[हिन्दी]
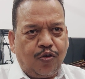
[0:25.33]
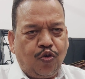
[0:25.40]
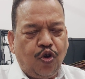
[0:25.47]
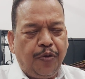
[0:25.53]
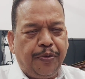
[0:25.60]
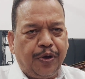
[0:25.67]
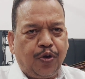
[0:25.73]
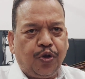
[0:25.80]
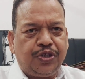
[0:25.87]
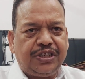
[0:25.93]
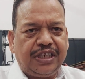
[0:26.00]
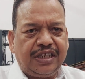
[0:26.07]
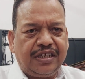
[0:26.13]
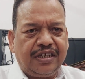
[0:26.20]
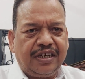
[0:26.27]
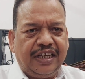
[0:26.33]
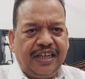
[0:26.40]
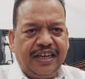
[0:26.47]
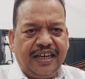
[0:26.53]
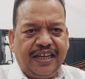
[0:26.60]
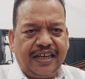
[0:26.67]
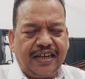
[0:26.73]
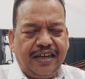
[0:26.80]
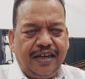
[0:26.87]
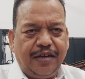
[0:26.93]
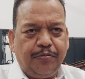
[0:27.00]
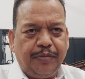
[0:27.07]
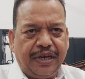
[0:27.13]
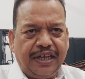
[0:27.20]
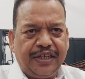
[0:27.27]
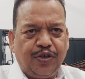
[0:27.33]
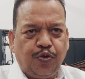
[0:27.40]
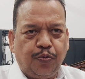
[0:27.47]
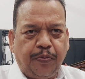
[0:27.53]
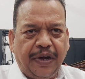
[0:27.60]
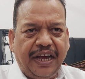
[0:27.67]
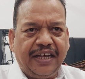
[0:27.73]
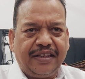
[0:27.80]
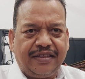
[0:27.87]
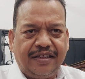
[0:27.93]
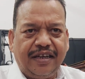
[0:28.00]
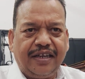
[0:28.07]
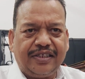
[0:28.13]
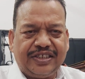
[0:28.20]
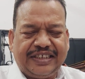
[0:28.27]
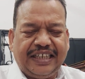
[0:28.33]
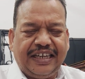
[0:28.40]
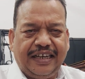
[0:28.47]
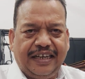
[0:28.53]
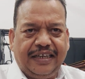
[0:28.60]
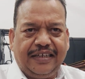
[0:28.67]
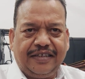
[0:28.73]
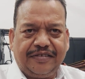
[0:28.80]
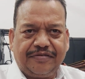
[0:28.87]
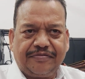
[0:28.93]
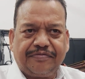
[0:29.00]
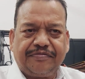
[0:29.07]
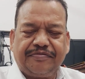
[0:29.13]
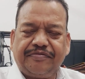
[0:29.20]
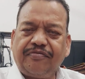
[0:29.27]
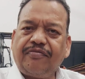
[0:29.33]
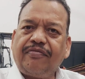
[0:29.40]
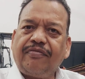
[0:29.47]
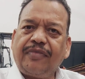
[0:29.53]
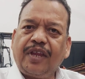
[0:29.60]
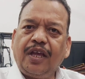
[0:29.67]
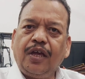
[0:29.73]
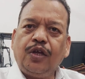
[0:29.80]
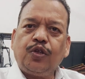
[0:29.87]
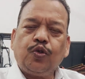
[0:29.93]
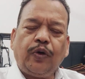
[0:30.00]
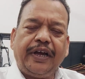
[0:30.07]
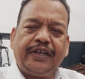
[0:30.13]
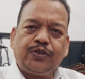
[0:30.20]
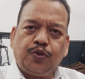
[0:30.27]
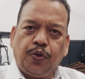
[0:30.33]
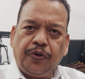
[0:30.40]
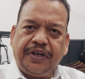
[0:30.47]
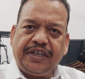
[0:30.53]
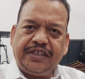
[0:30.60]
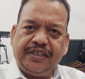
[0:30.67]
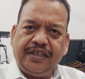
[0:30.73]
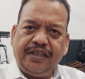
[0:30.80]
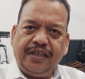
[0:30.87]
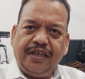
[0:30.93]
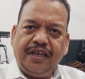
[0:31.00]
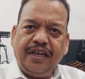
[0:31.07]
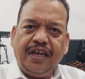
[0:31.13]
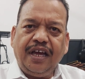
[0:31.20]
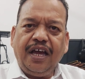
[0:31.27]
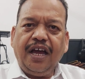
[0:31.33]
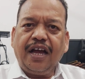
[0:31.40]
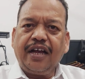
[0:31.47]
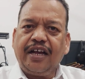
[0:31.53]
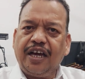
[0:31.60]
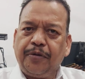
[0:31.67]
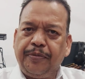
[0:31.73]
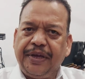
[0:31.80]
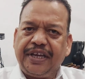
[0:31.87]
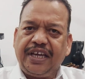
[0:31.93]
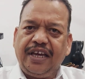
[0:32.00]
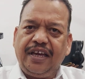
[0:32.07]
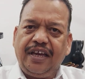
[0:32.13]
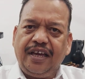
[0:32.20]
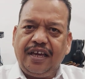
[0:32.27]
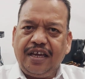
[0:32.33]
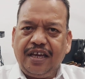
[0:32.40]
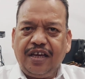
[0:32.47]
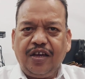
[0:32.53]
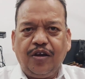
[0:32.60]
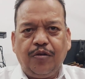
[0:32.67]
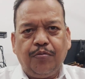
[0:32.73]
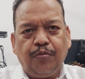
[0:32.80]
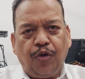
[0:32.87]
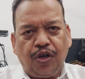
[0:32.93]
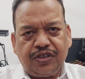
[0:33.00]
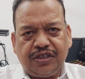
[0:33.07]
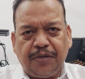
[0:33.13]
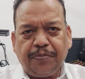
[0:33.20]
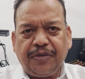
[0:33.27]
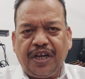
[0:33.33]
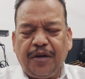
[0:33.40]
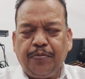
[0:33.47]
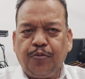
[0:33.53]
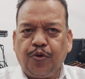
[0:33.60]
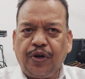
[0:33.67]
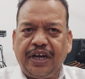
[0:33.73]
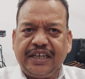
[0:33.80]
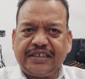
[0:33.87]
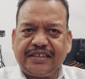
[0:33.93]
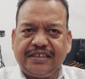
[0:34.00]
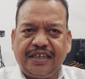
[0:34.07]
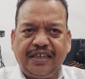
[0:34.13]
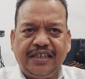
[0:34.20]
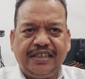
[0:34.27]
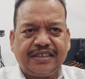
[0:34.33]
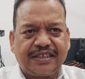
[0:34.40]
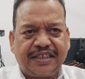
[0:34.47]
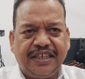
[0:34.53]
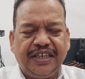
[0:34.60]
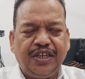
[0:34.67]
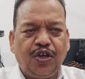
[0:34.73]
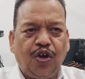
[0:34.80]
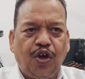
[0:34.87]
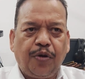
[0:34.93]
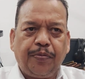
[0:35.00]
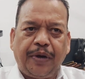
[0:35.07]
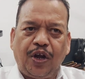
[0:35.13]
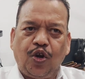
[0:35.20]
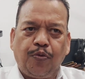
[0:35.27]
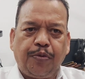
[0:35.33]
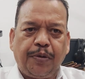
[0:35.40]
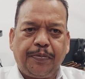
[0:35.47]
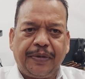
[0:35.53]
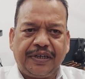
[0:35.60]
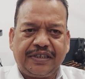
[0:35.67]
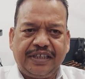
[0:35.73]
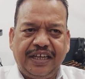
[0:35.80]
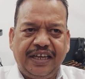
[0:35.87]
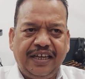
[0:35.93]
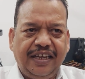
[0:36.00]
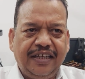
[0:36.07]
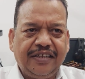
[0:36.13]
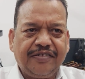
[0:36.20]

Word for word: कोई भी क्वेश्चन नहीं रहेगा मेरा ये उपाय इतना अच्छा है तो आइए शुरू करते हैं गर्मी के मौसम का बुरा असर स्किन और बालों पर पड़ता है